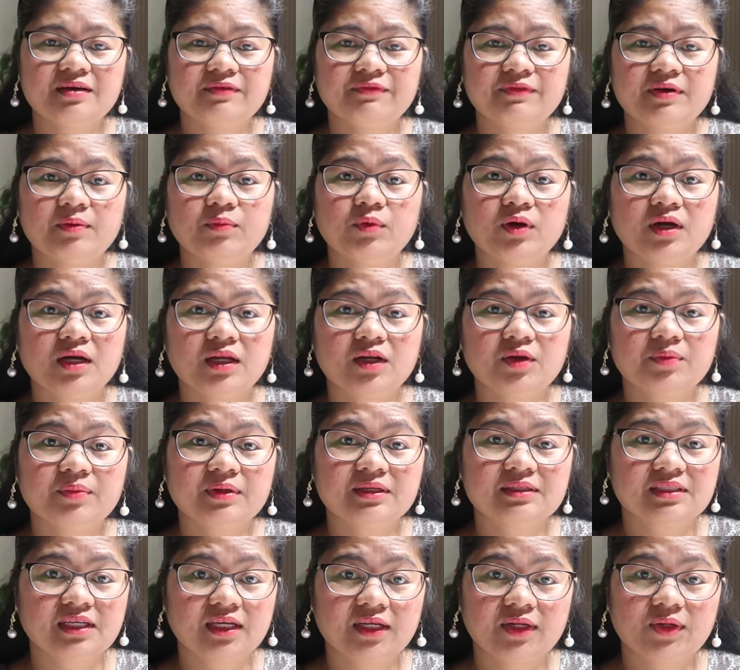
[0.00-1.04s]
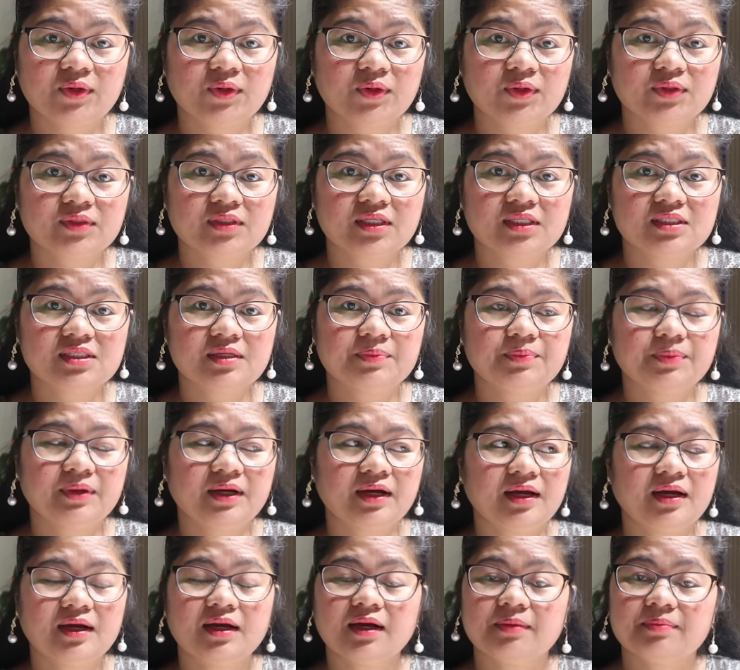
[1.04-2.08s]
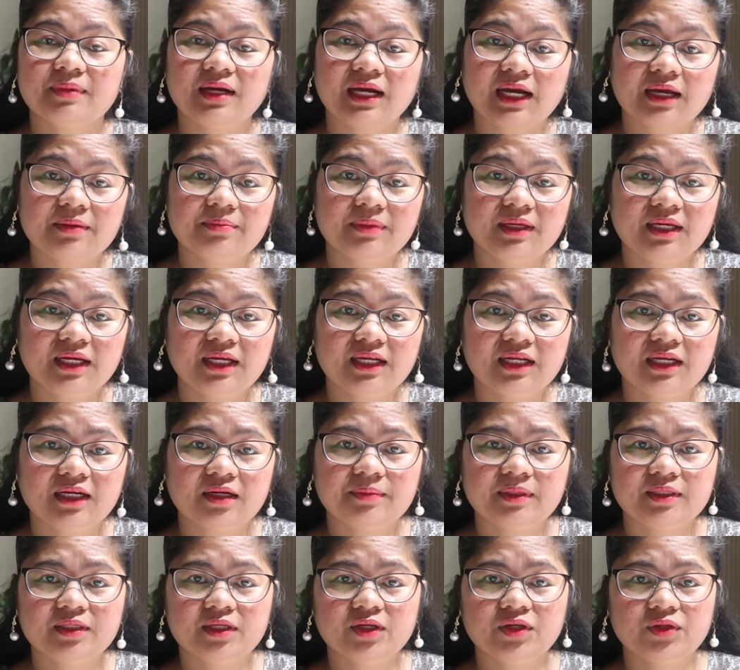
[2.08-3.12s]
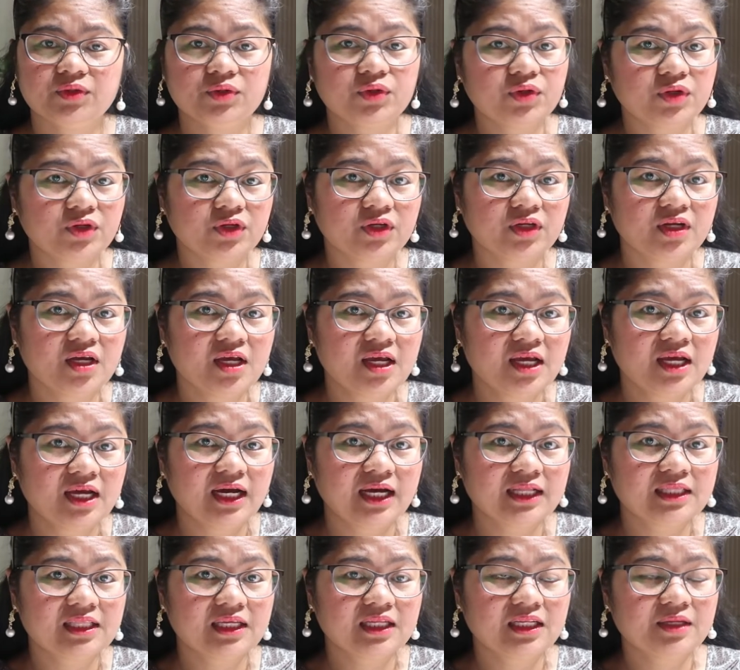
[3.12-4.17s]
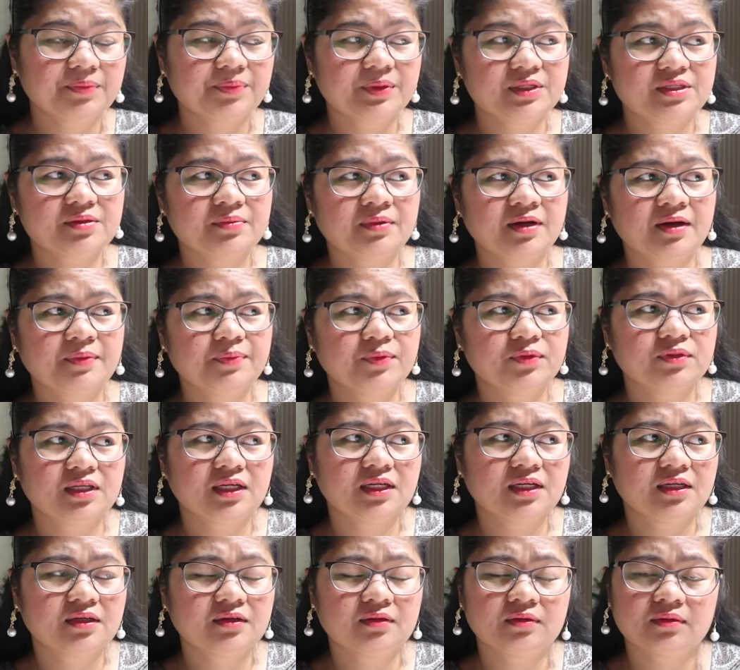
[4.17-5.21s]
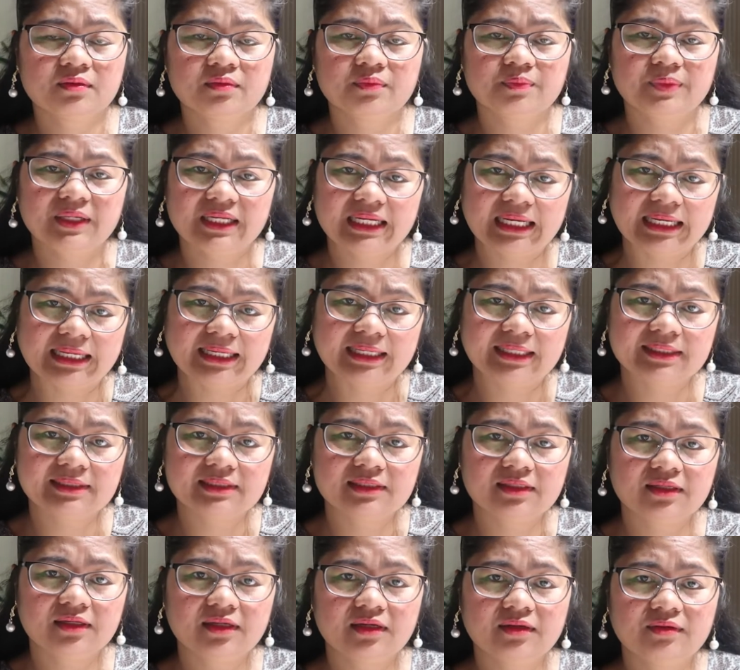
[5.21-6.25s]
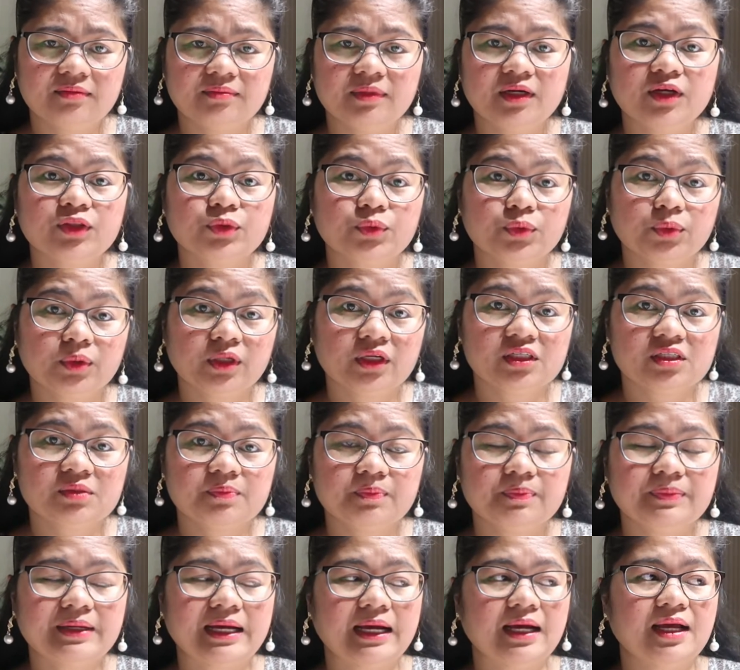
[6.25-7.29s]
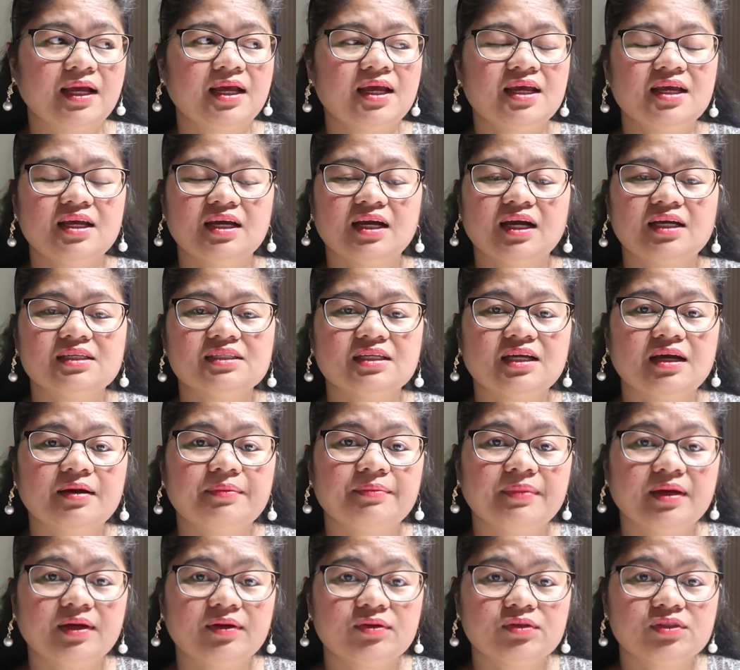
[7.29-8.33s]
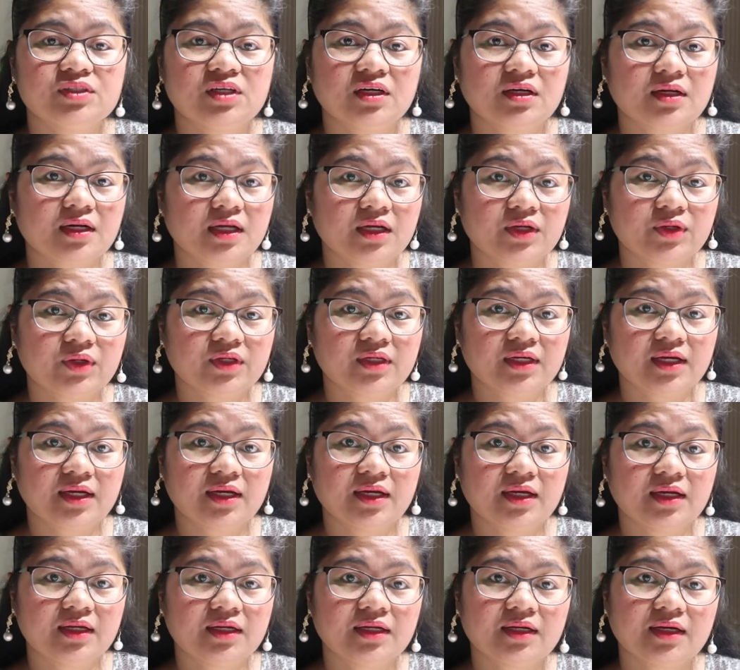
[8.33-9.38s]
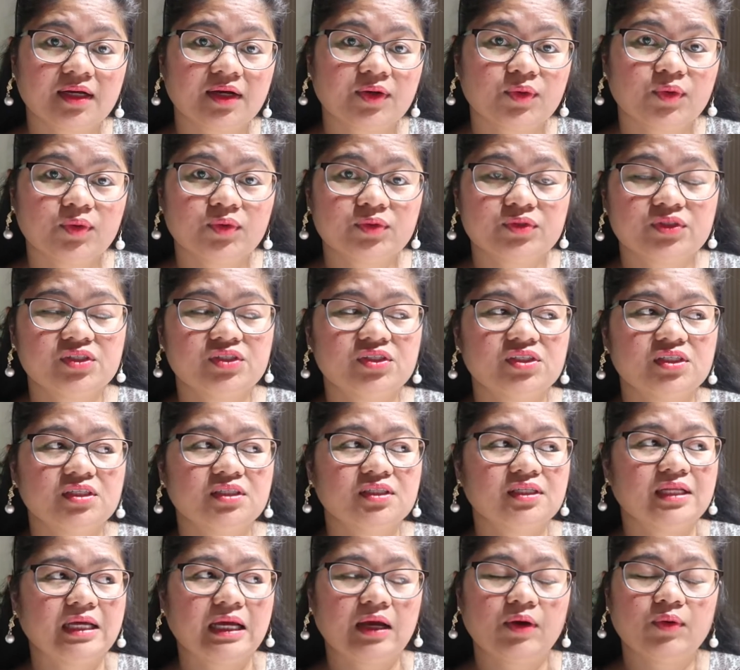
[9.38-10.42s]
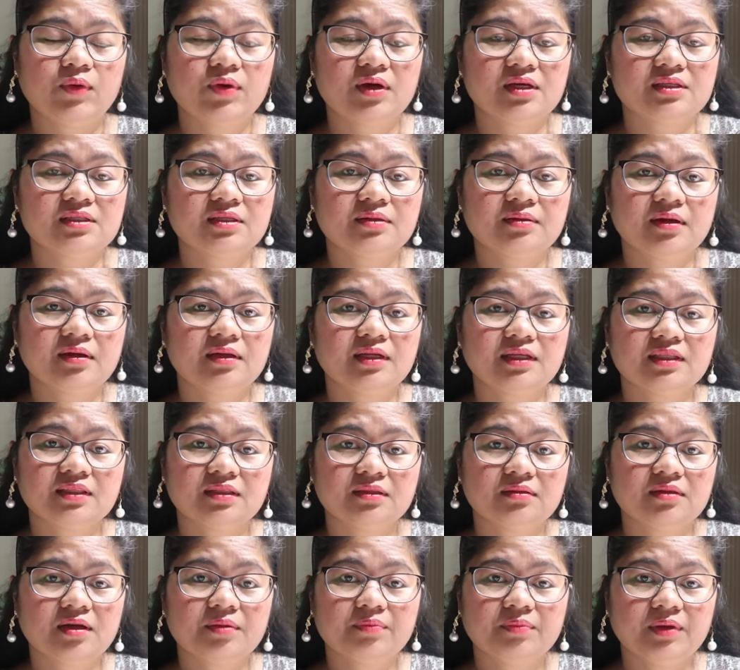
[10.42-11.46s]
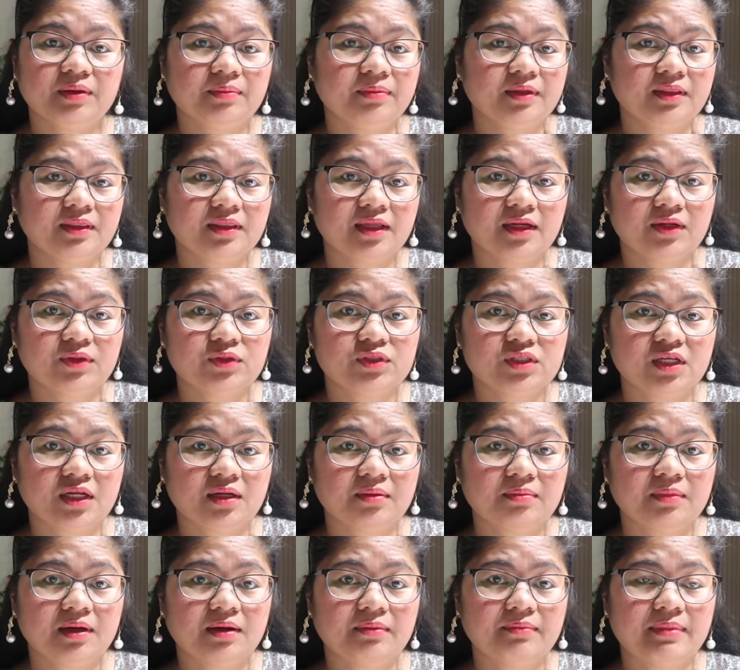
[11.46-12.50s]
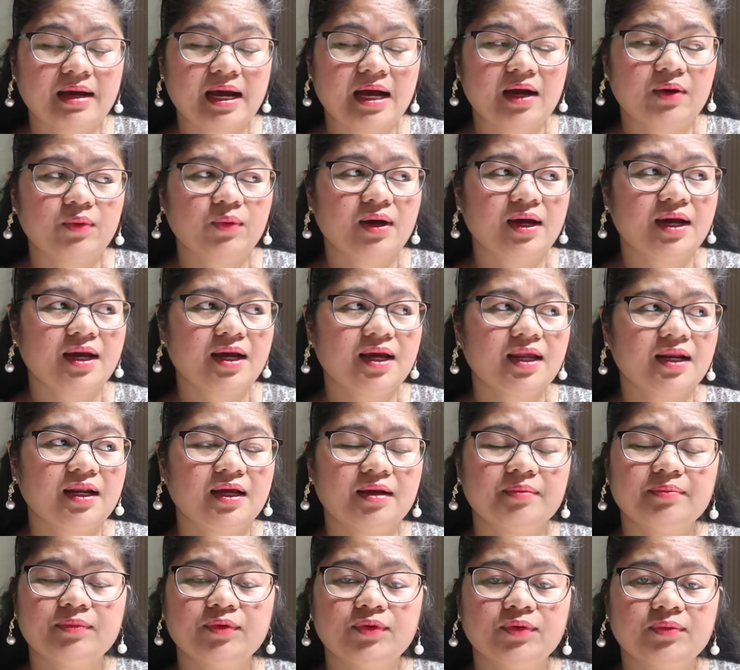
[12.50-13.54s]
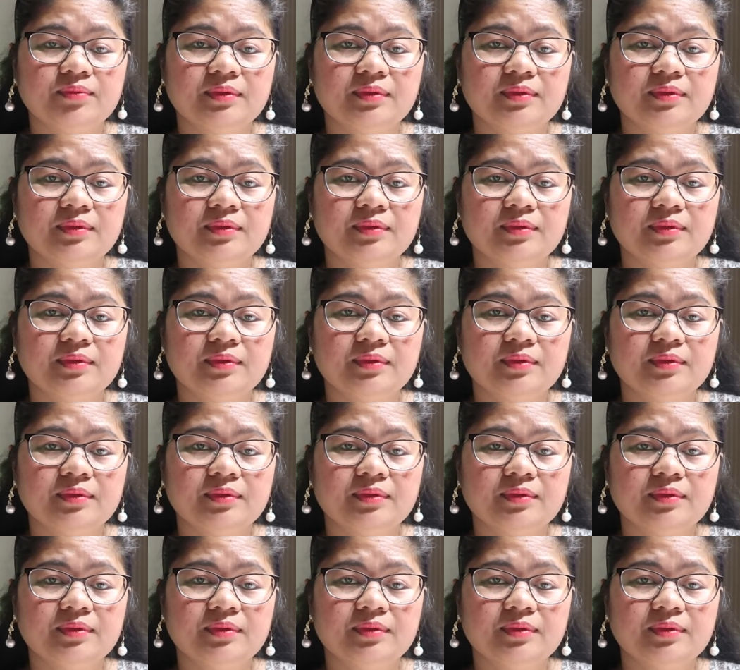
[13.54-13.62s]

niya, pa huwag ka na magselos kasi pa nga, mga kaibigan lang naman niya yon At hindi pa siya makapunta ng Pinas sa uh, mga 2 years pa. Kasi nga, meron siyang record na nakakulong siya dyan daw. Kasi nga, nag, nagbibinta daw siya ng mga bawal. Amo,